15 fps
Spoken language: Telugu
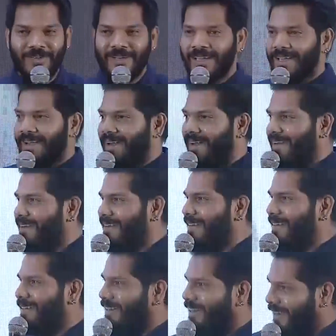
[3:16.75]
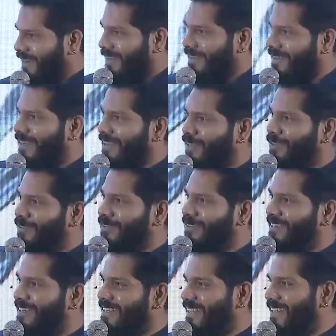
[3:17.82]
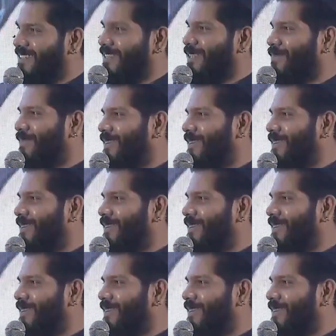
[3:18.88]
యూ అండ్ uh, అగైన్ థ్యాంక్ యూ నెక్స్ట్